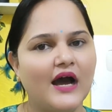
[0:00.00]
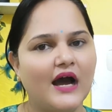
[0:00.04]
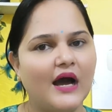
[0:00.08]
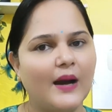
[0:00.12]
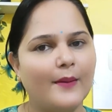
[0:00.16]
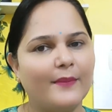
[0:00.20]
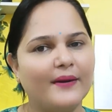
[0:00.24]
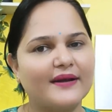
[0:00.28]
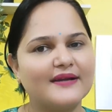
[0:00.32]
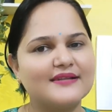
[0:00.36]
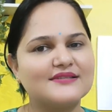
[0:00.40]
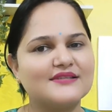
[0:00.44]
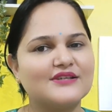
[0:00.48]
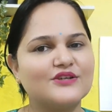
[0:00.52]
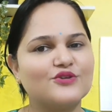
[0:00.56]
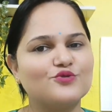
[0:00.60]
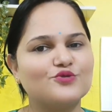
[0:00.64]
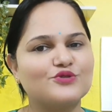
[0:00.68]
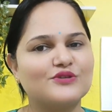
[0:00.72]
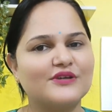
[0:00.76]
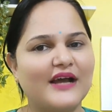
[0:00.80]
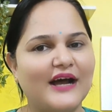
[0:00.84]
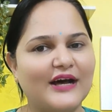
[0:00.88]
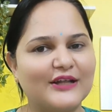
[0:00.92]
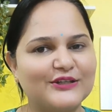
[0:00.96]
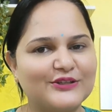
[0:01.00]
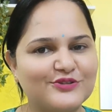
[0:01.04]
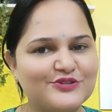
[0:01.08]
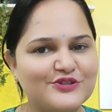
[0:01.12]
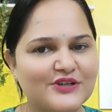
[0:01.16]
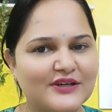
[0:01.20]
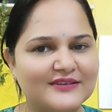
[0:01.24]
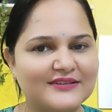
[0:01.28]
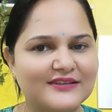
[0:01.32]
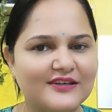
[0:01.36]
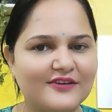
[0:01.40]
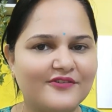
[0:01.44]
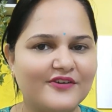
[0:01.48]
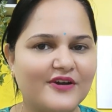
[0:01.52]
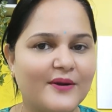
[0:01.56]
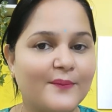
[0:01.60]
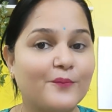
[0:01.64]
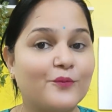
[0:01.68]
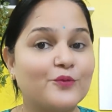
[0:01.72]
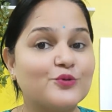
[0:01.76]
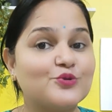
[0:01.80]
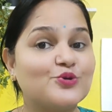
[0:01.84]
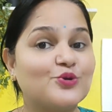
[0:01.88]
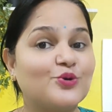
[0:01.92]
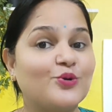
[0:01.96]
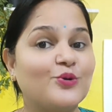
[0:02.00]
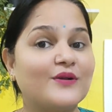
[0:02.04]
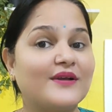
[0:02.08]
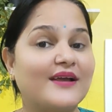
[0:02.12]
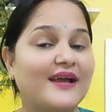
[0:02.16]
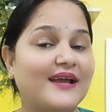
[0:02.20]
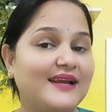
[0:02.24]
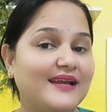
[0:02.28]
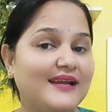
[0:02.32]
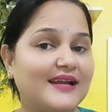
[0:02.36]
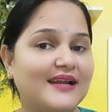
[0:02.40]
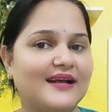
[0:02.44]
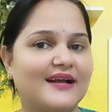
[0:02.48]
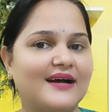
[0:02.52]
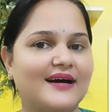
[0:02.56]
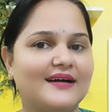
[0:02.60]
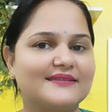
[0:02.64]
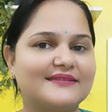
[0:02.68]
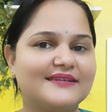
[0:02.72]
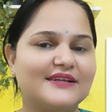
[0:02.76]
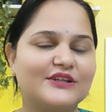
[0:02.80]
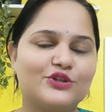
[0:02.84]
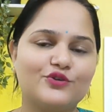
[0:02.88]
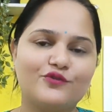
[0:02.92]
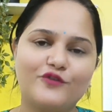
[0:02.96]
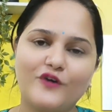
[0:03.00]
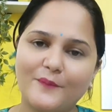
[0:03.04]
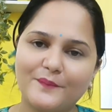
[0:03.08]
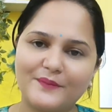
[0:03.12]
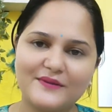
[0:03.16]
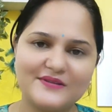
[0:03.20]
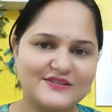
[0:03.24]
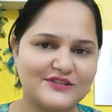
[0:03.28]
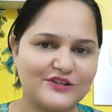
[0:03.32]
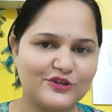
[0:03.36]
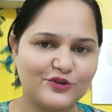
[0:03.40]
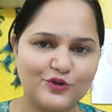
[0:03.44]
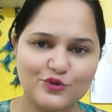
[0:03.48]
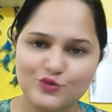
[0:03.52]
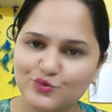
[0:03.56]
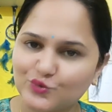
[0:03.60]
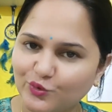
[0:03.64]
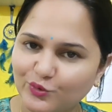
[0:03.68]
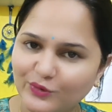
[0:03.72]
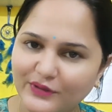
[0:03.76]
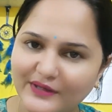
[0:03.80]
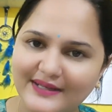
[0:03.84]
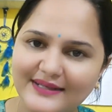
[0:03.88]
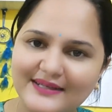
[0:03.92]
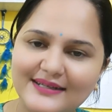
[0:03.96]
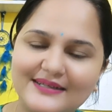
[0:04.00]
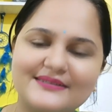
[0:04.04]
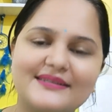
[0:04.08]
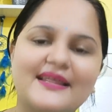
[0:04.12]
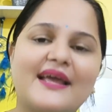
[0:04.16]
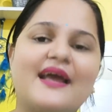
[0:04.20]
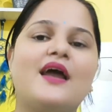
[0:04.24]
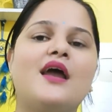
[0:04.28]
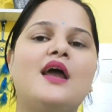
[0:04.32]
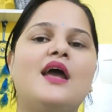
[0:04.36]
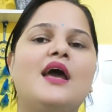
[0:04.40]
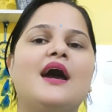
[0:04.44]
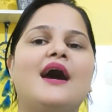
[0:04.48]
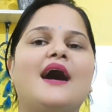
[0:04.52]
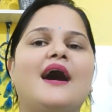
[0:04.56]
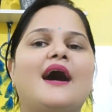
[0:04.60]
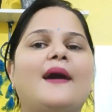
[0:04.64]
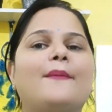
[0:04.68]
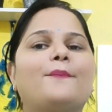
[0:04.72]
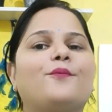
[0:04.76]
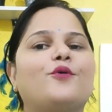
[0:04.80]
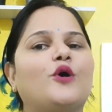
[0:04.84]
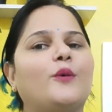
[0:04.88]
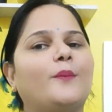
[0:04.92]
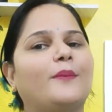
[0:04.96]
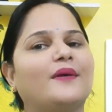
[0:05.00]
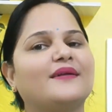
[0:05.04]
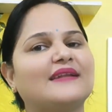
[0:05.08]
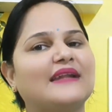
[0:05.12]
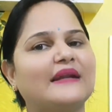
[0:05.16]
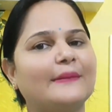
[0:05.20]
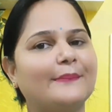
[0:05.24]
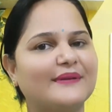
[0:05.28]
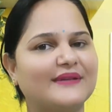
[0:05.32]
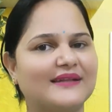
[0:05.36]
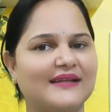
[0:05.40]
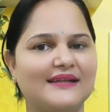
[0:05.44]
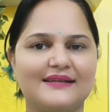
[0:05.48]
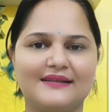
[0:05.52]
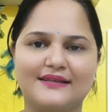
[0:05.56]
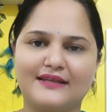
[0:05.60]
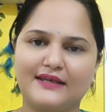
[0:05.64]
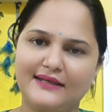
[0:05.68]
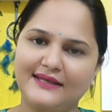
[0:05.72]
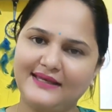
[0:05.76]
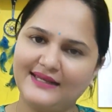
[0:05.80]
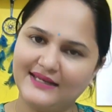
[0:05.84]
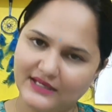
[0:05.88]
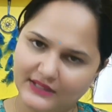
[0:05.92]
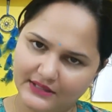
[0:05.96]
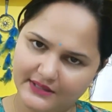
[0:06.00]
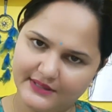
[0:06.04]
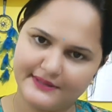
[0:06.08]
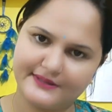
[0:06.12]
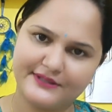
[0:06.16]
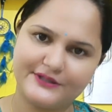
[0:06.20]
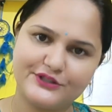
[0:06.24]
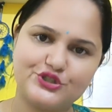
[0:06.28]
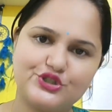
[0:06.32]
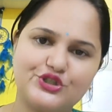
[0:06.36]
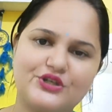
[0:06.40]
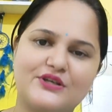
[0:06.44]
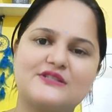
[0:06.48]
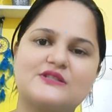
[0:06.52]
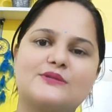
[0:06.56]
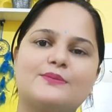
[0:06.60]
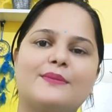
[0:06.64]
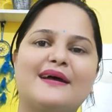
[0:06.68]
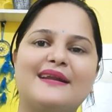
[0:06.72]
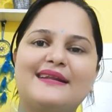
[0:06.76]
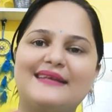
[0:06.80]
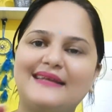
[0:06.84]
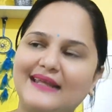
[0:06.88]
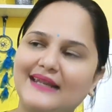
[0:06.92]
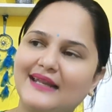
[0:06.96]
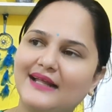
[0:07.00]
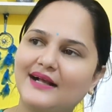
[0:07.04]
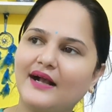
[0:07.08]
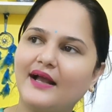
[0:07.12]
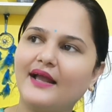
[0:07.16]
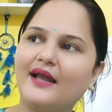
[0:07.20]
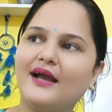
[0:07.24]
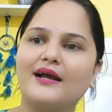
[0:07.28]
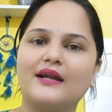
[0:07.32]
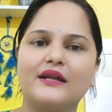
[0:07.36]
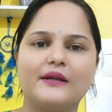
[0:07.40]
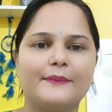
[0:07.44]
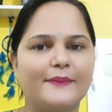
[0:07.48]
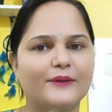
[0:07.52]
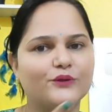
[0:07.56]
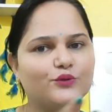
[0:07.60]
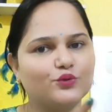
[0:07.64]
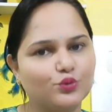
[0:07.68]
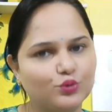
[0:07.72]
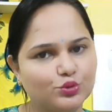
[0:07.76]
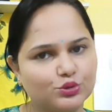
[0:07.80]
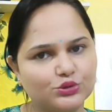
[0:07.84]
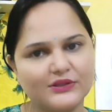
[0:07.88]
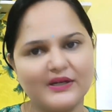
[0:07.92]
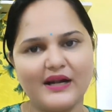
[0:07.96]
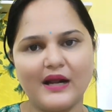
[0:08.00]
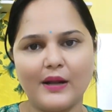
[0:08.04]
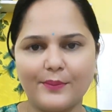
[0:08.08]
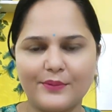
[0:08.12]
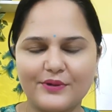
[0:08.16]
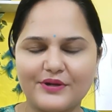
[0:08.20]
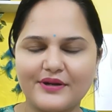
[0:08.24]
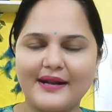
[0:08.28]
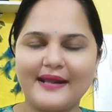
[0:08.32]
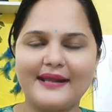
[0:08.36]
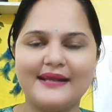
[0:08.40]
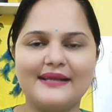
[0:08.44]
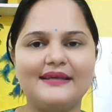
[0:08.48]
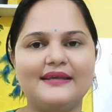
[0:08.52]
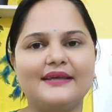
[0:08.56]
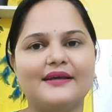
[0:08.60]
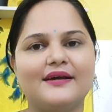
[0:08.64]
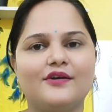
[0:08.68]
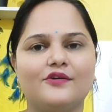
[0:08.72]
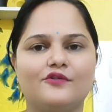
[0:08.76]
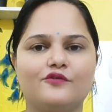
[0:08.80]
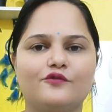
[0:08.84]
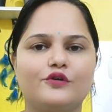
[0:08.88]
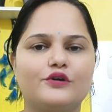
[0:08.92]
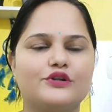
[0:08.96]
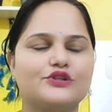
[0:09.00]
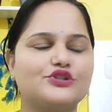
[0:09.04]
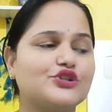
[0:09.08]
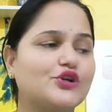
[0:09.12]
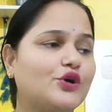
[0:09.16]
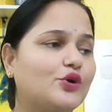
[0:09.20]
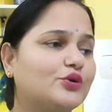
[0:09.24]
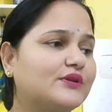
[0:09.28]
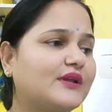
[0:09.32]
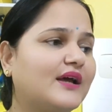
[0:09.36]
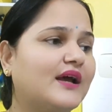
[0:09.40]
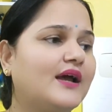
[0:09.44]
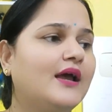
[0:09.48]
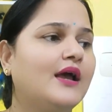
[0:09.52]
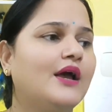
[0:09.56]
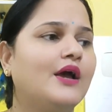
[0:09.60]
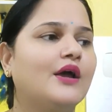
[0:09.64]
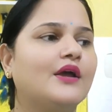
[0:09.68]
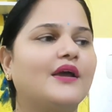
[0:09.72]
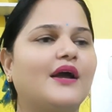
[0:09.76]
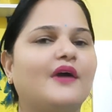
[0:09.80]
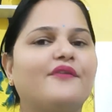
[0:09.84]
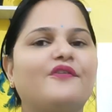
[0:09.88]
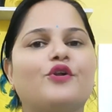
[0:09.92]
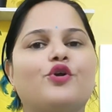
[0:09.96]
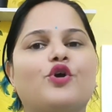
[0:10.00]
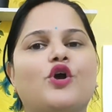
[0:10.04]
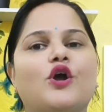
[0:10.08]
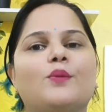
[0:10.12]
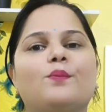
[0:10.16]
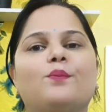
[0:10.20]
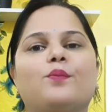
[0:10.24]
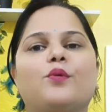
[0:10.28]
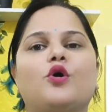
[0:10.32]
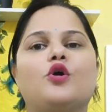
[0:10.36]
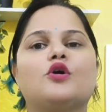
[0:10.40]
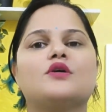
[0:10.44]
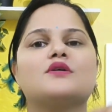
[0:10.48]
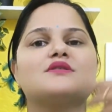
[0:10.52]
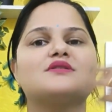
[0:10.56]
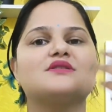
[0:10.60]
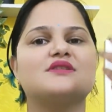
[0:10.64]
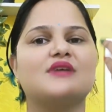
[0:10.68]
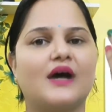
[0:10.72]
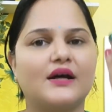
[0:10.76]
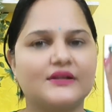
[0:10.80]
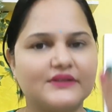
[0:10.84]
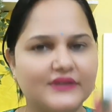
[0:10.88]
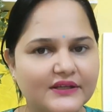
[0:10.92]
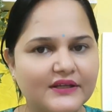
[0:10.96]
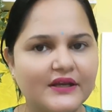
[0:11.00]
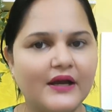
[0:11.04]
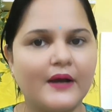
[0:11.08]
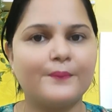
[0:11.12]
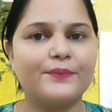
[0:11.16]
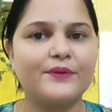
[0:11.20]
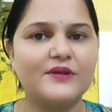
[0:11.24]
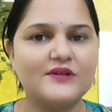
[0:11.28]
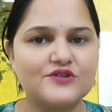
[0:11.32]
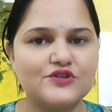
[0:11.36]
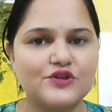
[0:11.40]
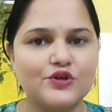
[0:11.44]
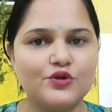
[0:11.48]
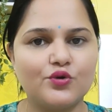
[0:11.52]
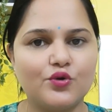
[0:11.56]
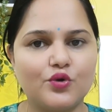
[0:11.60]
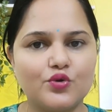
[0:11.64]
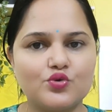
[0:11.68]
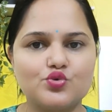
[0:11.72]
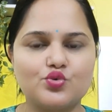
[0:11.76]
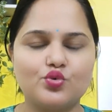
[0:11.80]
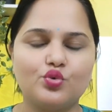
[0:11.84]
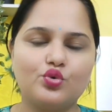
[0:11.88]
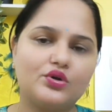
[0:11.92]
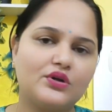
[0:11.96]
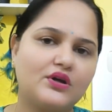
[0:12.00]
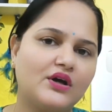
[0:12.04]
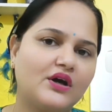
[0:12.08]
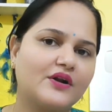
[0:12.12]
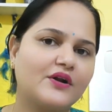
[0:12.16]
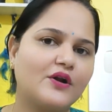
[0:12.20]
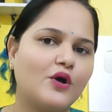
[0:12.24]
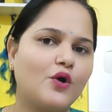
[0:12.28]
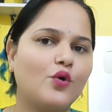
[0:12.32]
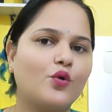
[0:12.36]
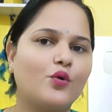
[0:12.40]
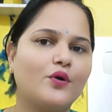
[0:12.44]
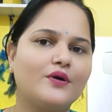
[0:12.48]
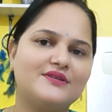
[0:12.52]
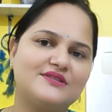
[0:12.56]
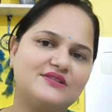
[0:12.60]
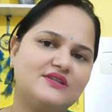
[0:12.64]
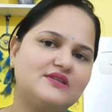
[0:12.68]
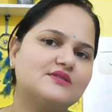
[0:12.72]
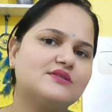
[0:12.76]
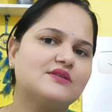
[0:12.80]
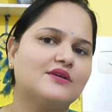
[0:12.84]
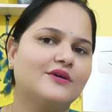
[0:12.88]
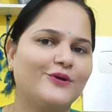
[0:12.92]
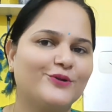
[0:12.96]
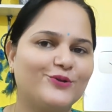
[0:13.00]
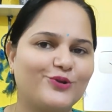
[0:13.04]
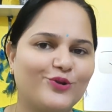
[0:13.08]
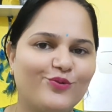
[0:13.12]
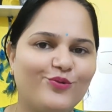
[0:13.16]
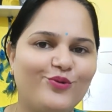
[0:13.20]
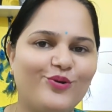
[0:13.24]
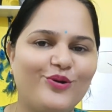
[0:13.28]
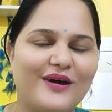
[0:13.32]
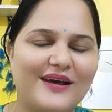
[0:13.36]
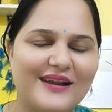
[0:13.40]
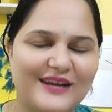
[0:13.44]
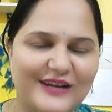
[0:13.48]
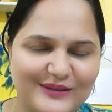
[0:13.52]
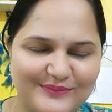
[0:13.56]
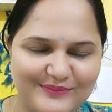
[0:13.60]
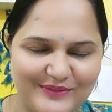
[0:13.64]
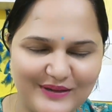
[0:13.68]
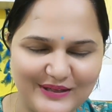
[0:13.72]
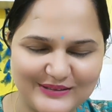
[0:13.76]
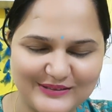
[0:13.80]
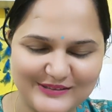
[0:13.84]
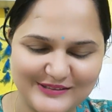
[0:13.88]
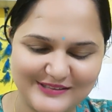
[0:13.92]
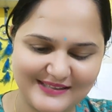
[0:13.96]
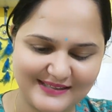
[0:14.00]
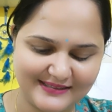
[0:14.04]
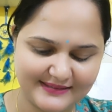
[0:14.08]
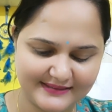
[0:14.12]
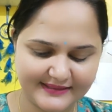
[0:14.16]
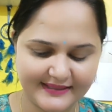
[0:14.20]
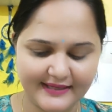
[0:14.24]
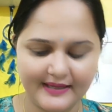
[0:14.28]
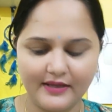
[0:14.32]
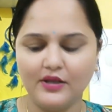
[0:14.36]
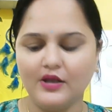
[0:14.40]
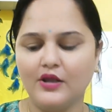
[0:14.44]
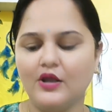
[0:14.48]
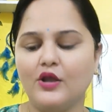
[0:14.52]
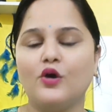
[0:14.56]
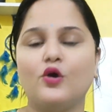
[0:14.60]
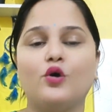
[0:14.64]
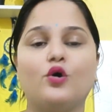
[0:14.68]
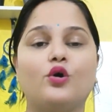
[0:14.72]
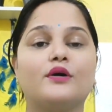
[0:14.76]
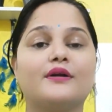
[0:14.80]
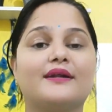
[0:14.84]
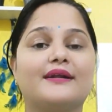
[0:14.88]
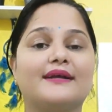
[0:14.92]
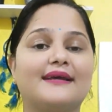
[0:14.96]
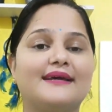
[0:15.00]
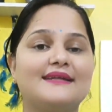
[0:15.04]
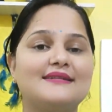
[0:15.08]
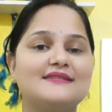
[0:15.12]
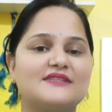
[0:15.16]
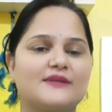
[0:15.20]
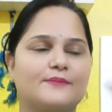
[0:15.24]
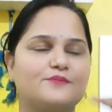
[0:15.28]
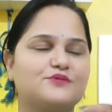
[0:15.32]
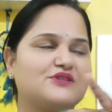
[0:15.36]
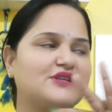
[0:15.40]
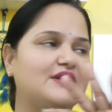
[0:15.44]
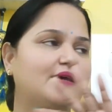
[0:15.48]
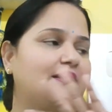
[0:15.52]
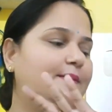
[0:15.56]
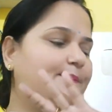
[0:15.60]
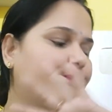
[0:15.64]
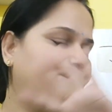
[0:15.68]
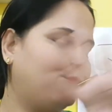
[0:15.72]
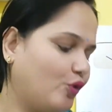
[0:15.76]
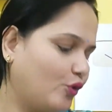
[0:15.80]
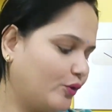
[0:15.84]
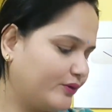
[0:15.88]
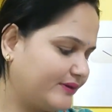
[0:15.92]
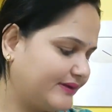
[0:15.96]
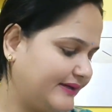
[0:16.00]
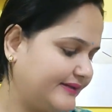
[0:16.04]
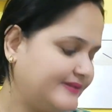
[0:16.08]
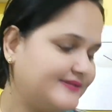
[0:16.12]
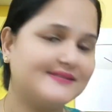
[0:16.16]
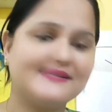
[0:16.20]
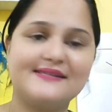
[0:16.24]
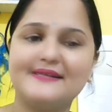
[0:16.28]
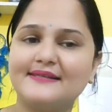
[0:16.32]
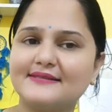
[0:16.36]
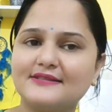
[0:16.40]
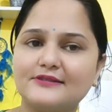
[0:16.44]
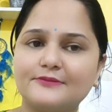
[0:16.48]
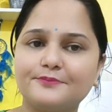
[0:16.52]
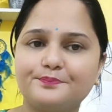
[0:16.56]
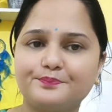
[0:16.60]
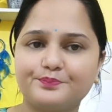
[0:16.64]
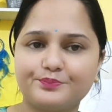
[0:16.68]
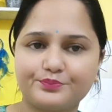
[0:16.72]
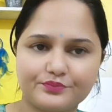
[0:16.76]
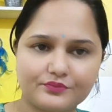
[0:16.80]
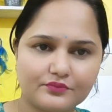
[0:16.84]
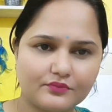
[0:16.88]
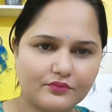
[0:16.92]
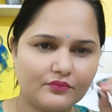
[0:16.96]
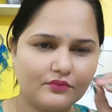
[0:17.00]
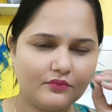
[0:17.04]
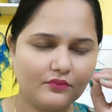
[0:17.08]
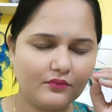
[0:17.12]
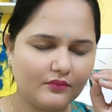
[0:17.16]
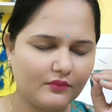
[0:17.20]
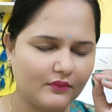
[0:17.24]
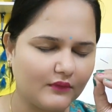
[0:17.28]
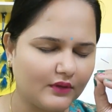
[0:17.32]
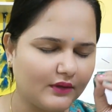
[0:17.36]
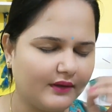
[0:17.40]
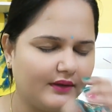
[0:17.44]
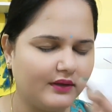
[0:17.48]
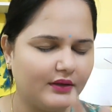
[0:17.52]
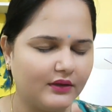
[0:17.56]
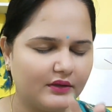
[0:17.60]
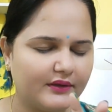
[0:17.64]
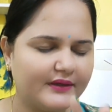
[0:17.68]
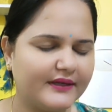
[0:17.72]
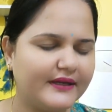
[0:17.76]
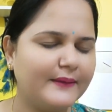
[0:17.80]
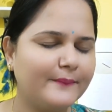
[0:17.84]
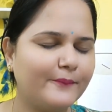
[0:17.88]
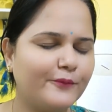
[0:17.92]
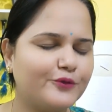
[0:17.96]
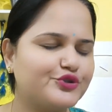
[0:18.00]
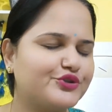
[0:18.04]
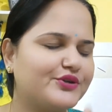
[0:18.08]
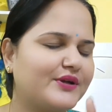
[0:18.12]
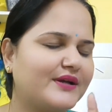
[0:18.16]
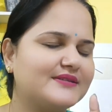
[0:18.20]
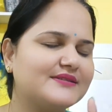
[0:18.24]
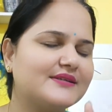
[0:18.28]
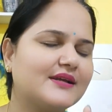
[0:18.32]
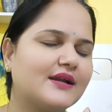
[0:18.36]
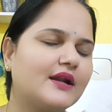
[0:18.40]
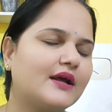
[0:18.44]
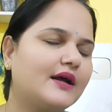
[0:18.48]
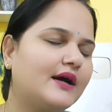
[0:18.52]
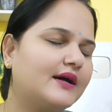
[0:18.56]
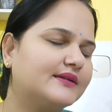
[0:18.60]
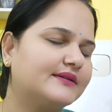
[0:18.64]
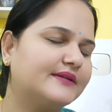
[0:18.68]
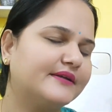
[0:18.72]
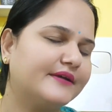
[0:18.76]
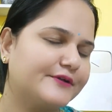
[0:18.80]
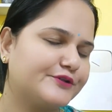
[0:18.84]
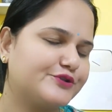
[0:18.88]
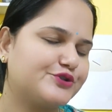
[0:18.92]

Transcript: हमारी स्किन उसकी आदि हो जाती है फिर आप कुछ और कहीं लगाते हैं तो वो आपकी स्किन को सूट नहीं करता है आपको बदल बदल के ही लगाना चाहिए इस बार ये लगाया अगली बार दूसरा आप ट्राई किया वो अच्छा होता है या फिर कोई बहुत ज़्यादा ही आपकी स्किन को सूट कर रहा हो कोई चीज़ तो वो अलग बात हो जाती है और अगेन सबसे इम्पोर्टेंट चीज़ क्रीम मॉइस्चराइज़र लगाते हैं